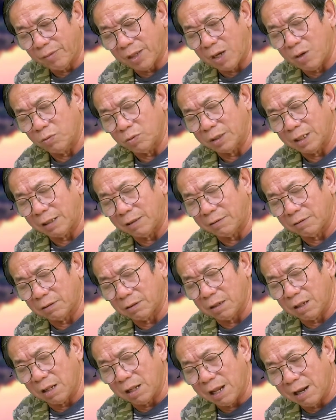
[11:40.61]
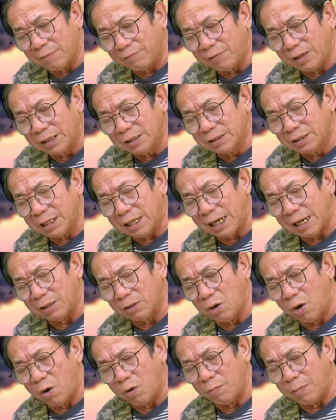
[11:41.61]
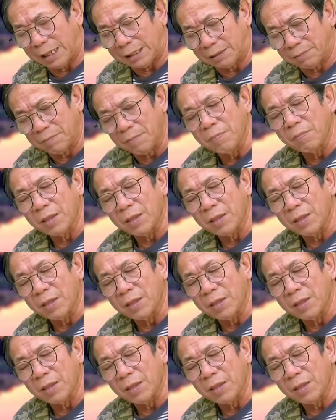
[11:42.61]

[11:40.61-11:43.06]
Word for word: Cậu nhăn nhà văn trẻ đỏ mặt.